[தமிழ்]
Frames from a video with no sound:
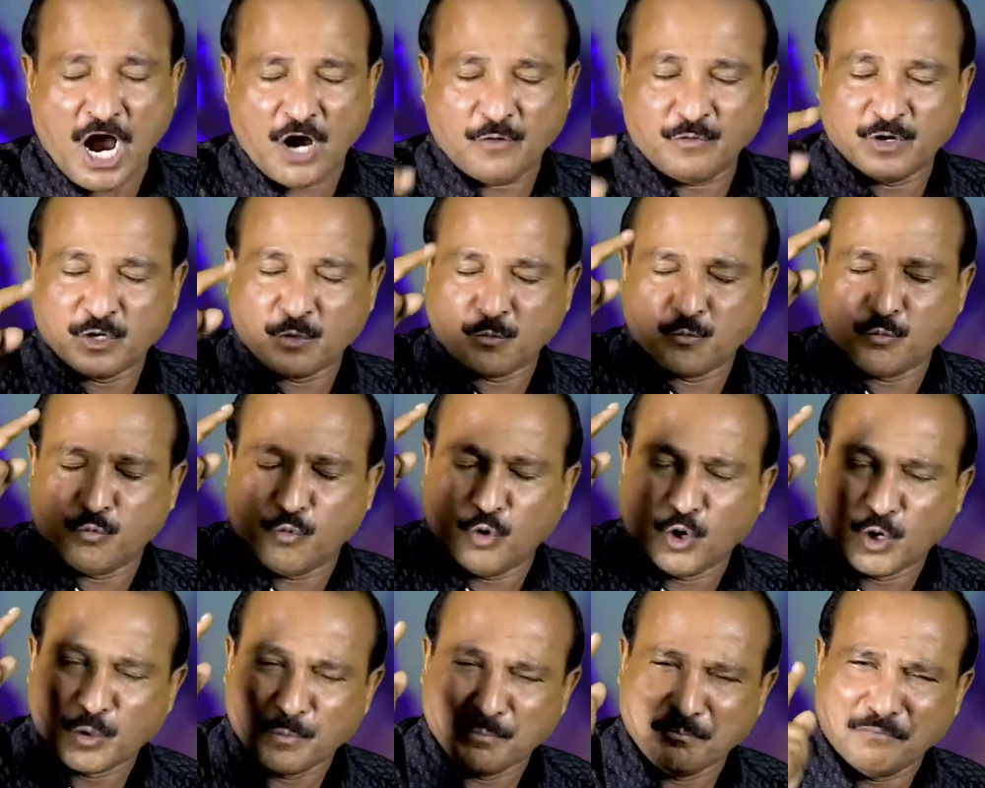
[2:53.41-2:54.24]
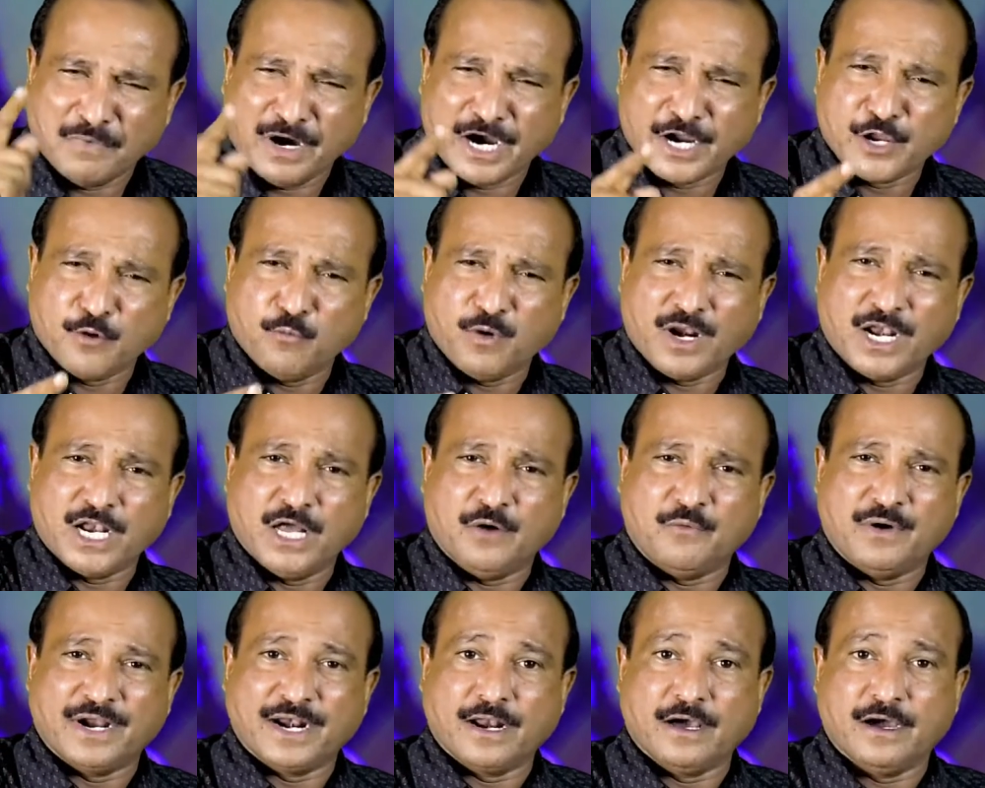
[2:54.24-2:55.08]
அவன் உண்மை
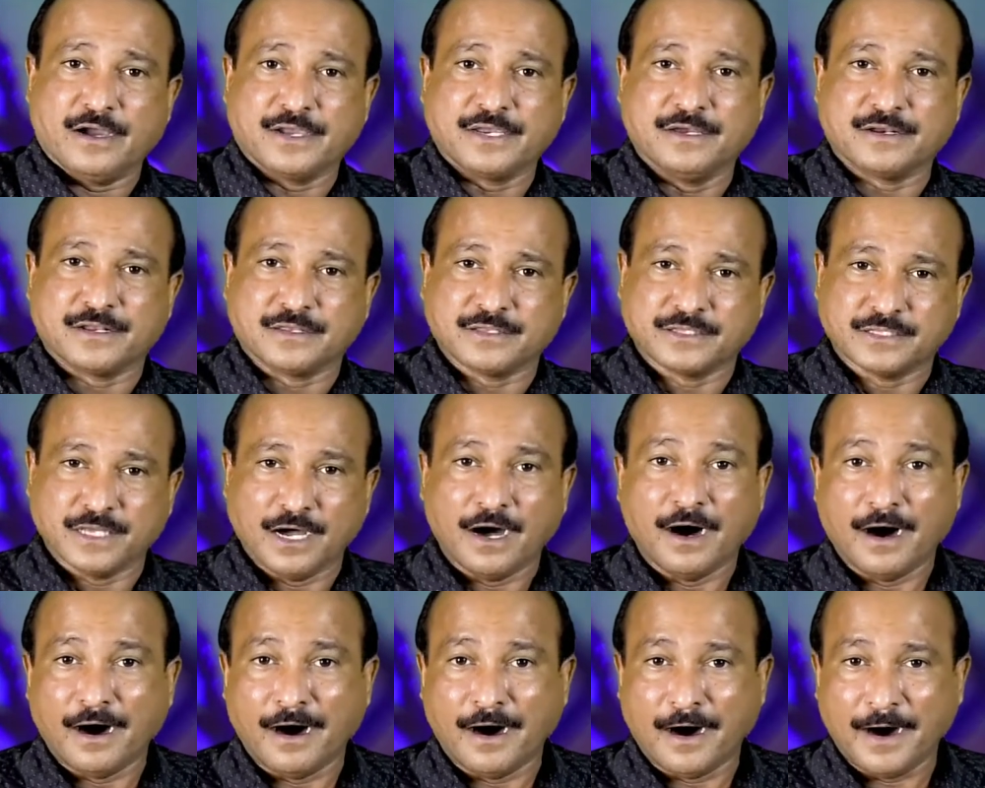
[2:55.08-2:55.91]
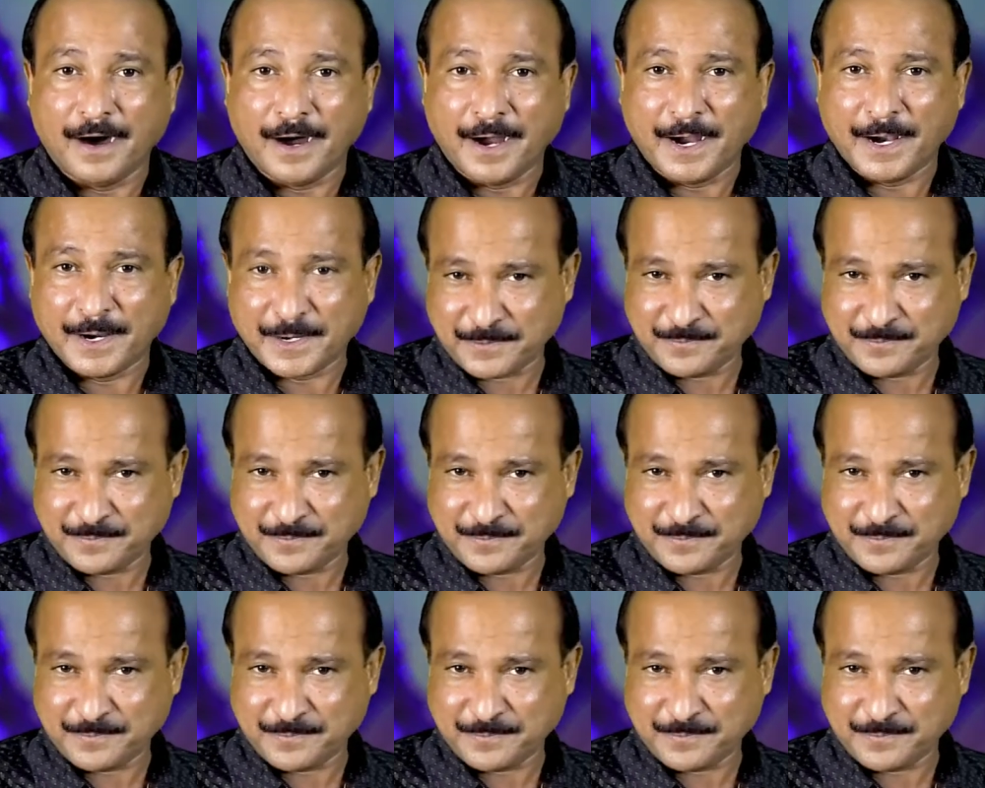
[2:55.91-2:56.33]
உள்ளவனாயிருந்தான்